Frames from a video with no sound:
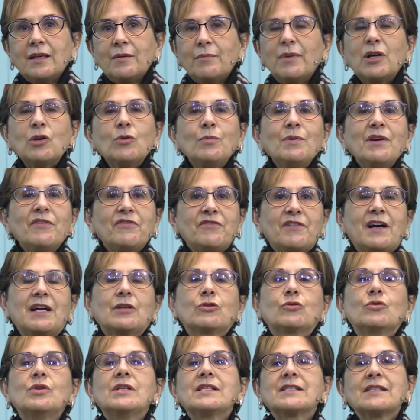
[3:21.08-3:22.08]
Ma come ha
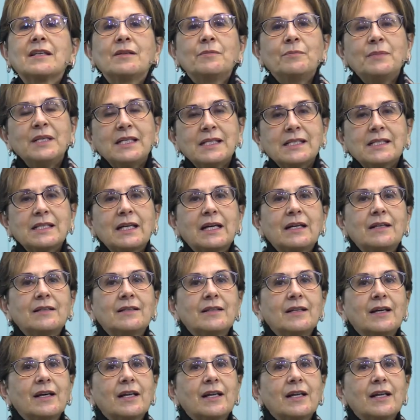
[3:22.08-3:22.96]
fatto il salmista